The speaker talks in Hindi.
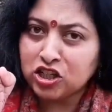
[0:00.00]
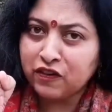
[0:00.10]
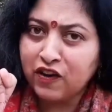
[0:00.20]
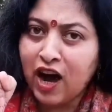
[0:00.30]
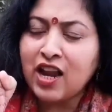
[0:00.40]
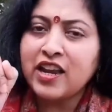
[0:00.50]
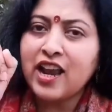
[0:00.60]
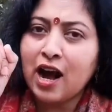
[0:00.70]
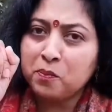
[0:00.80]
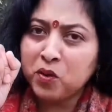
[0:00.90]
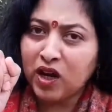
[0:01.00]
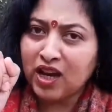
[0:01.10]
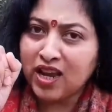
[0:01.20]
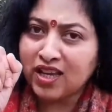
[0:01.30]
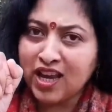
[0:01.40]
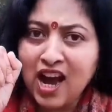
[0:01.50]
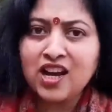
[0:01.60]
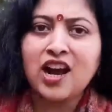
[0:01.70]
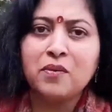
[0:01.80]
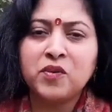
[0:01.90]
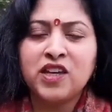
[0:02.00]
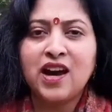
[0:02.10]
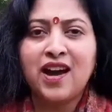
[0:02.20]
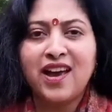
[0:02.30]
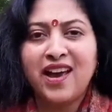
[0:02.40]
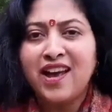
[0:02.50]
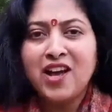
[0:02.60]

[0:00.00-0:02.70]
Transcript: केजरीवाल ने आपके लिए क्या काम किया